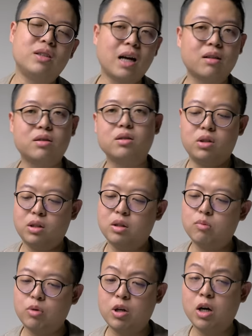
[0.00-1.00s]
这样子，
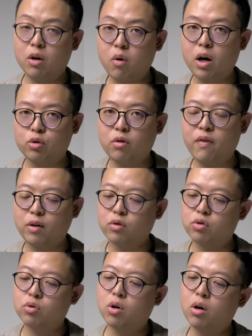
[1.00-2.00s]
即你很快就会发觉
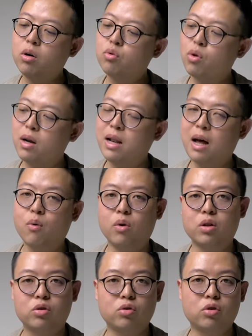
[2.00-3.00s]
说，哦，原来我
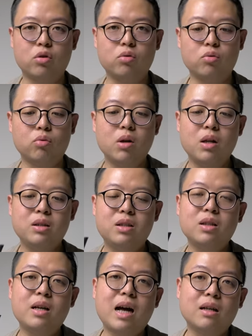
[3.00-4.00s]
的手冲壶
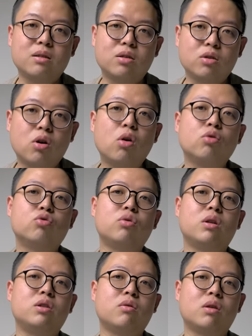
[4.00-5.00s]
这样子控水
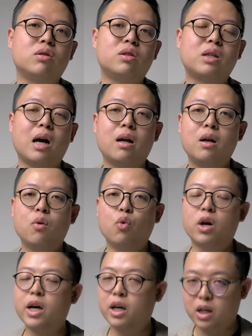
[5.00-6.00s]
的情况之下，
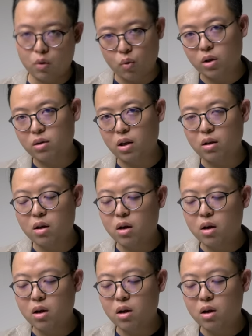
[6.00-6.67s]
我可以更稳定。